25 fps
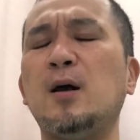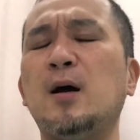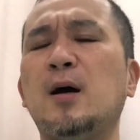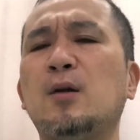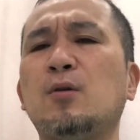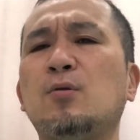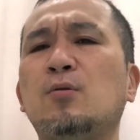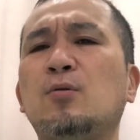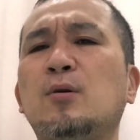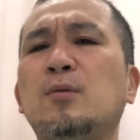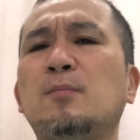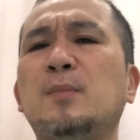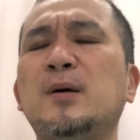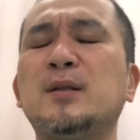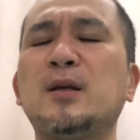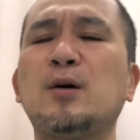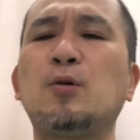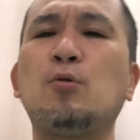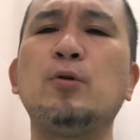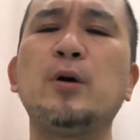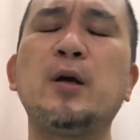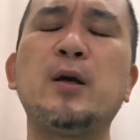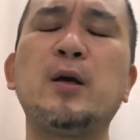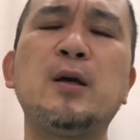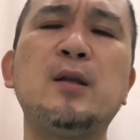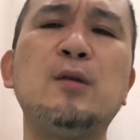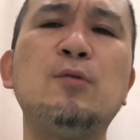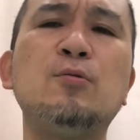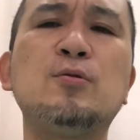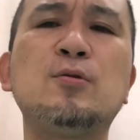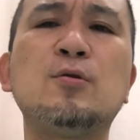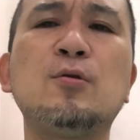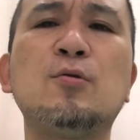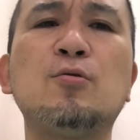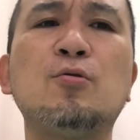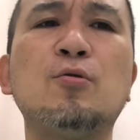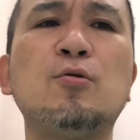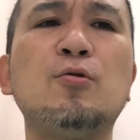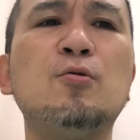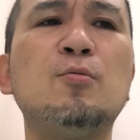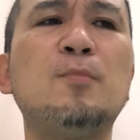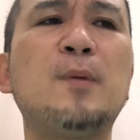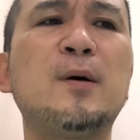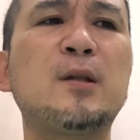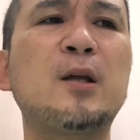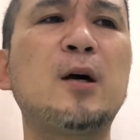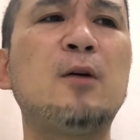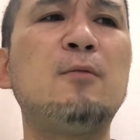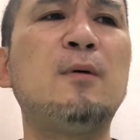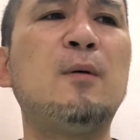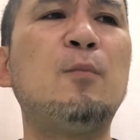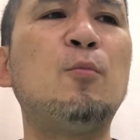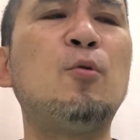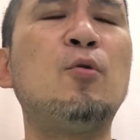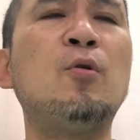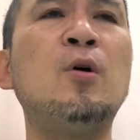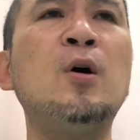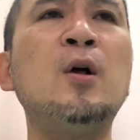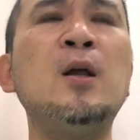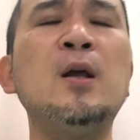あのまた攻撃に移るというパターンはもう、